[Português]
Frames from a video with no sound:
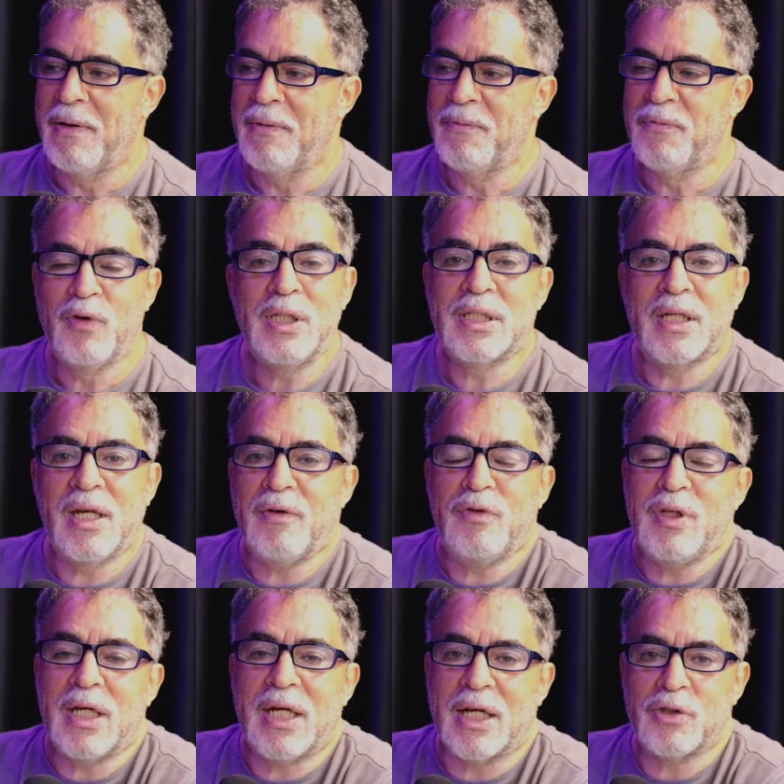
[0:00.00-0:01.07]
Eu escrevo
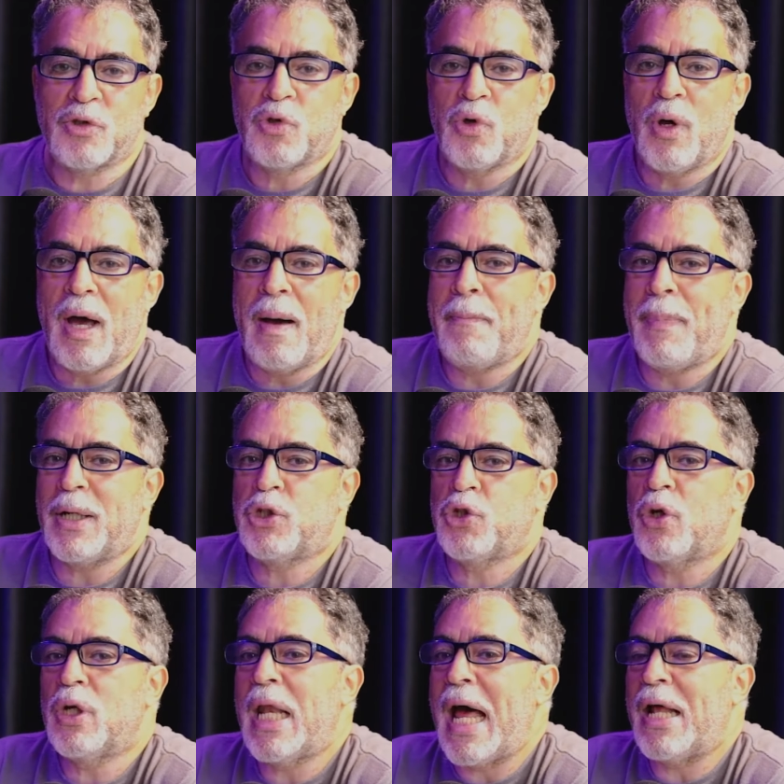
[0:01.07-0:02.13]
de graça, eu sou
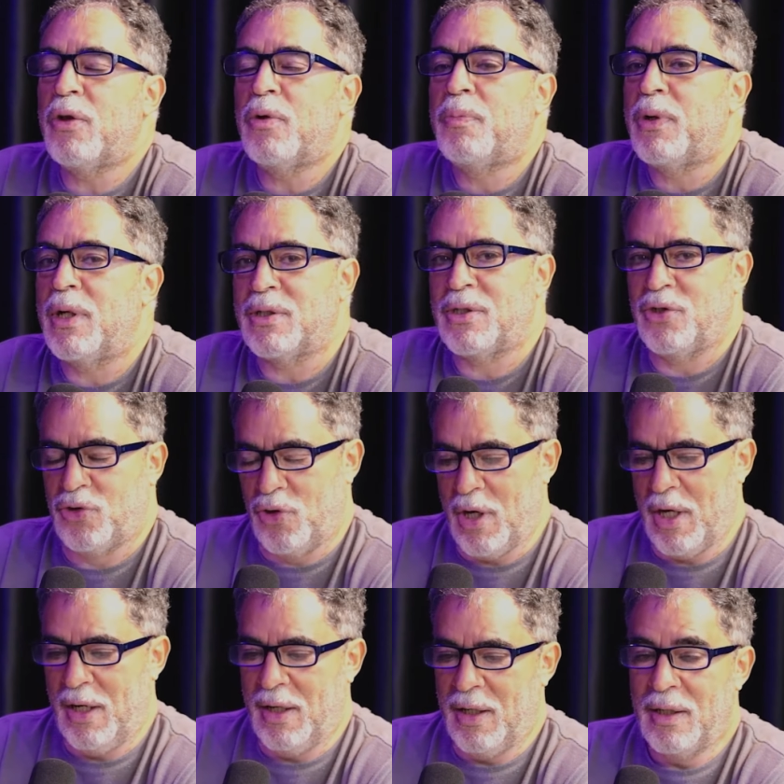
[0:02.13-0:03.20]
apaixonado por essa
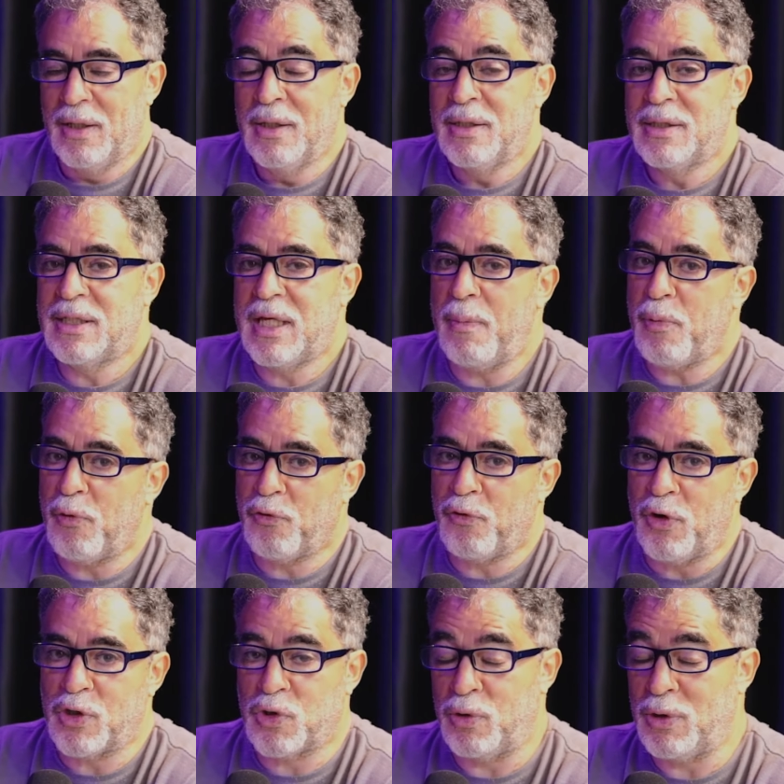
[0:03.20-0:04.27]
história. Sempre
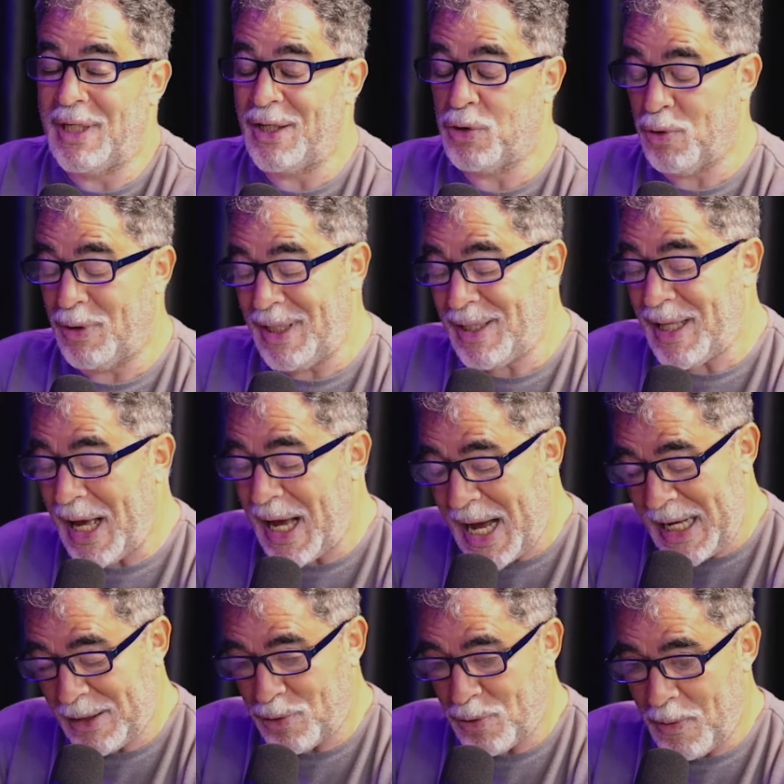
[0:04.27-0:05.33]
fui, eu sou diretor de
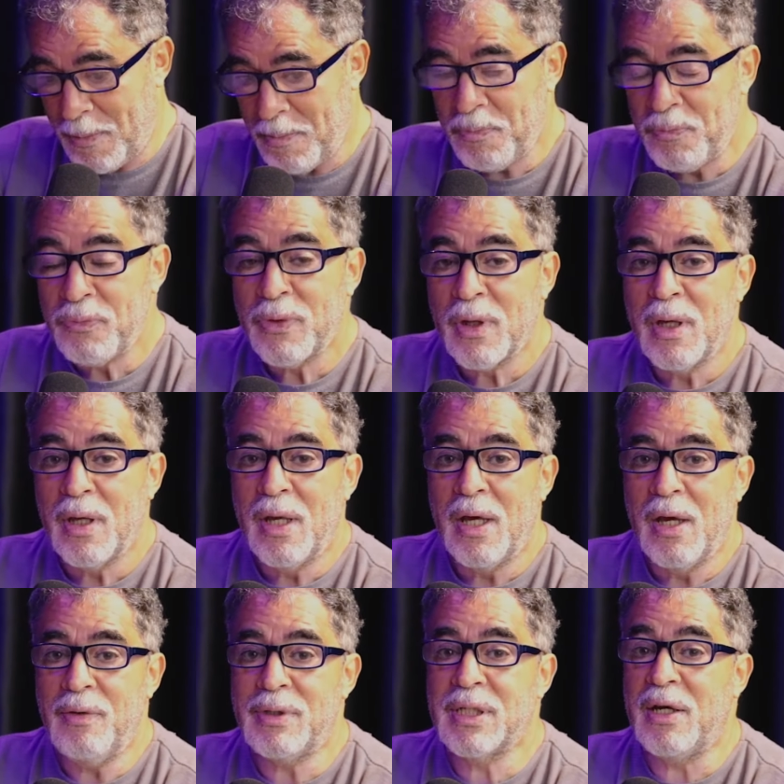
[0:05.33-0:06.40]
teatro.
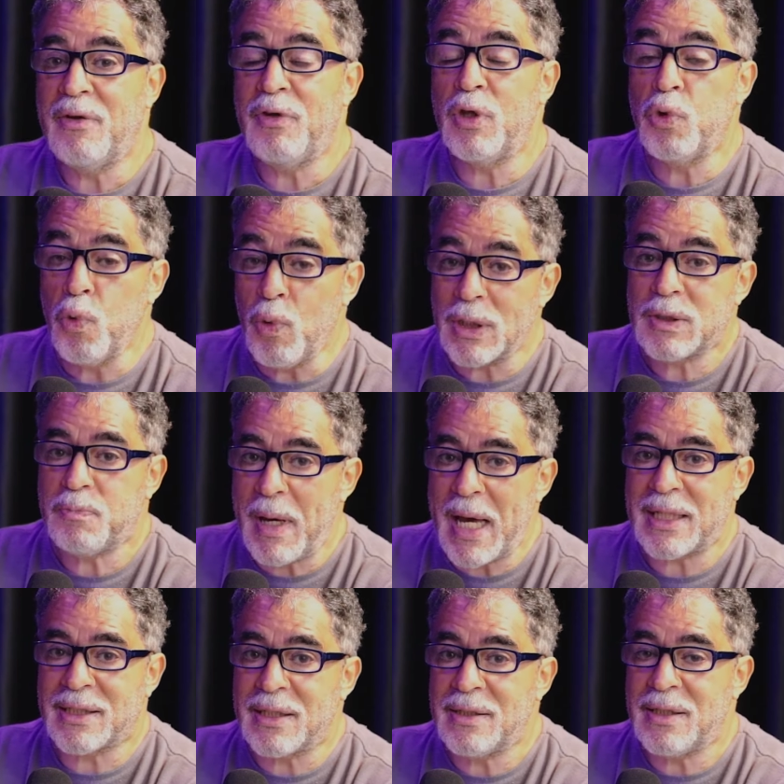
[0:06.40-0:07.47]
Eu escrevi duas
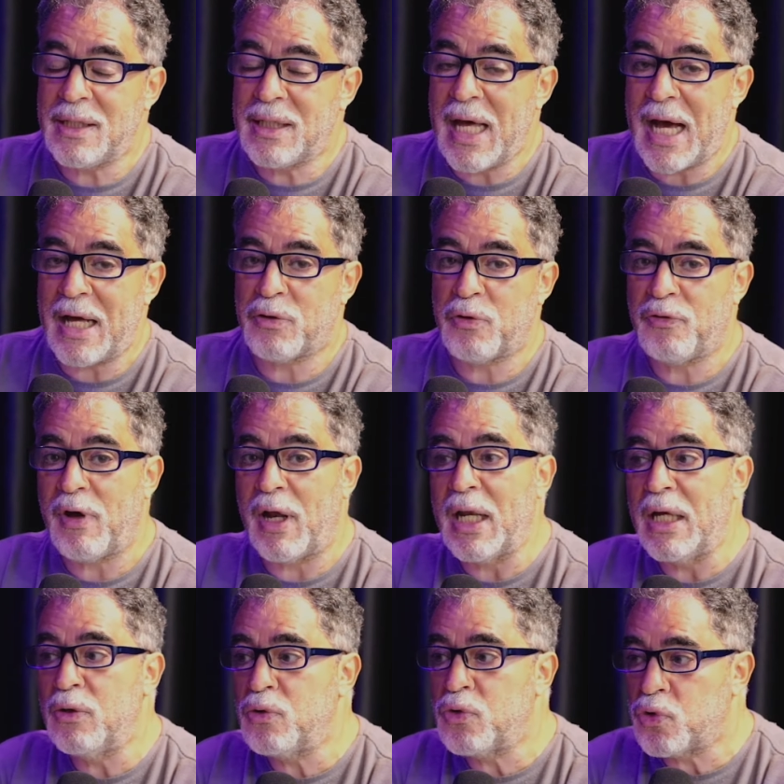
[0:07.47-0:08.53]
peças de teatro
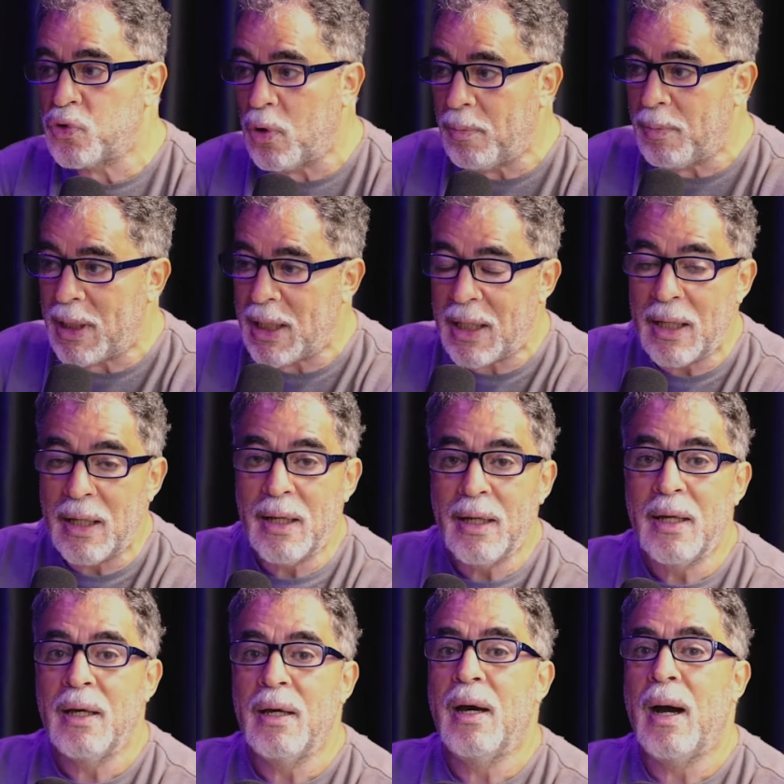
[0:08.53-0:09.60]
falando sobre
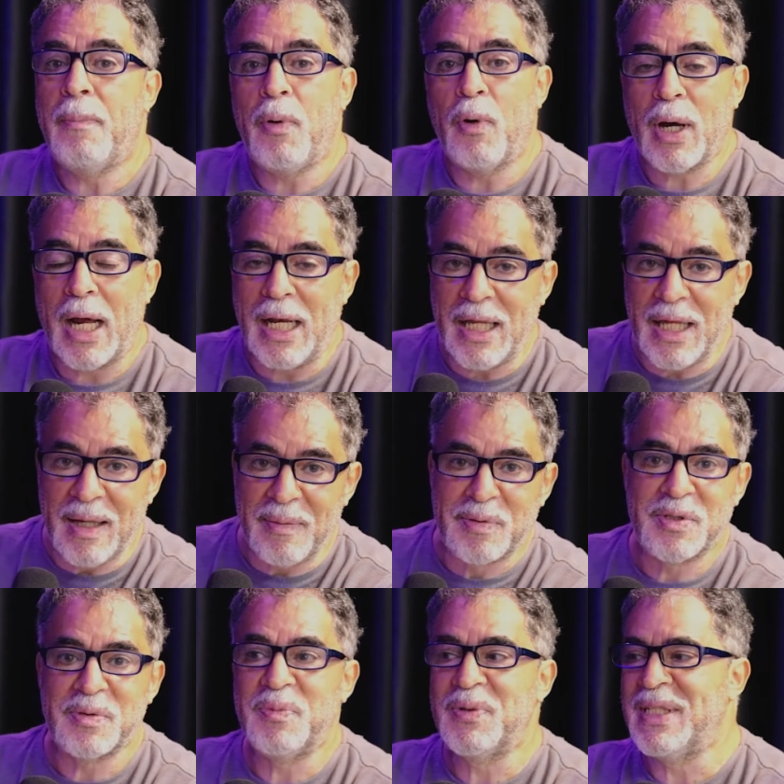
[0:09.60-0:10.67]

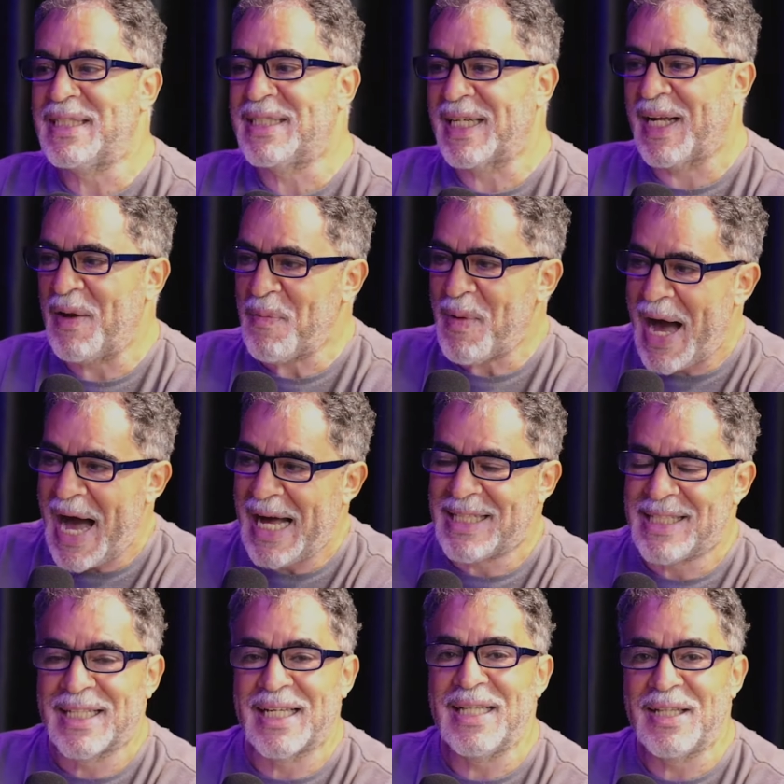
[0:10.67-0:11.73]
apocalipse, mudança
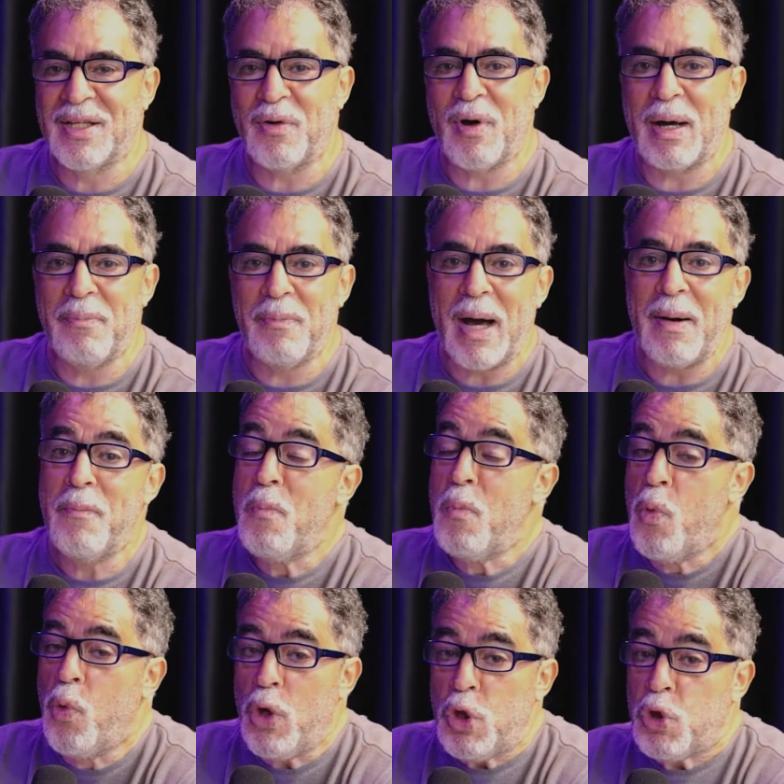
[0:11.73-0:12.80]
climática. Então, há,
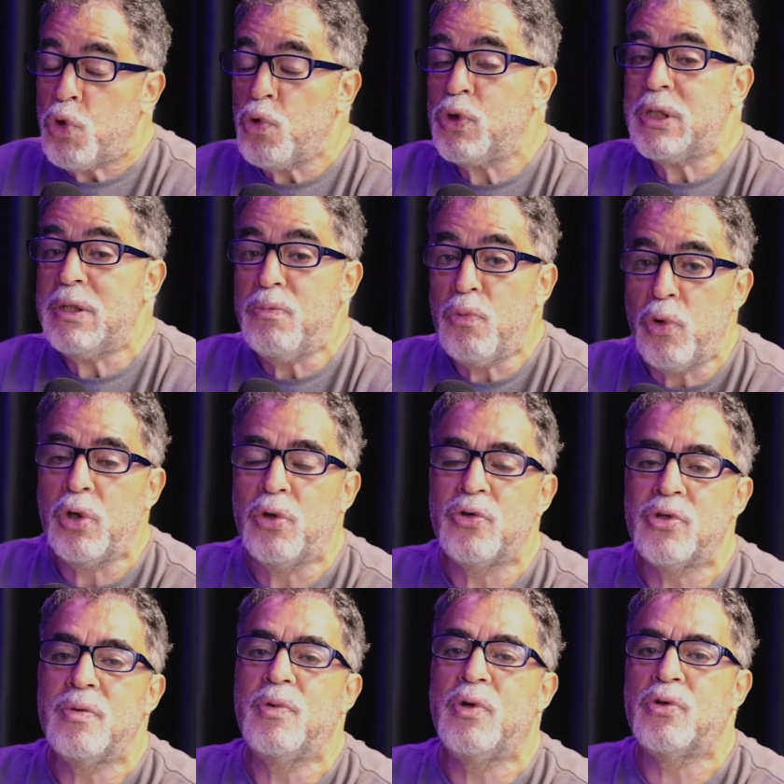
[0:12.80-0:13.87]
muitos e muitos
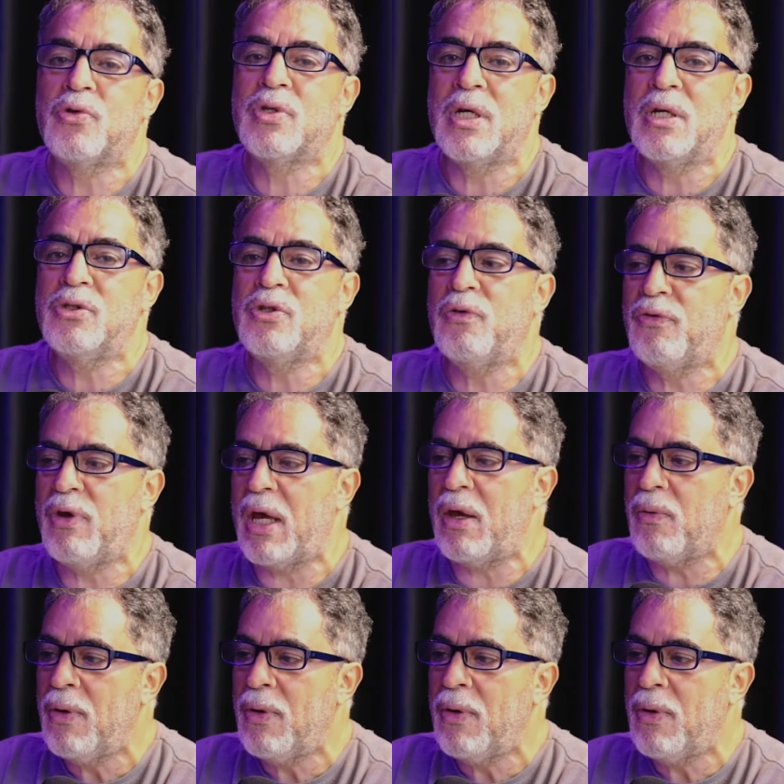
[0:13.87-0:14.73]
e muitos anos eu venho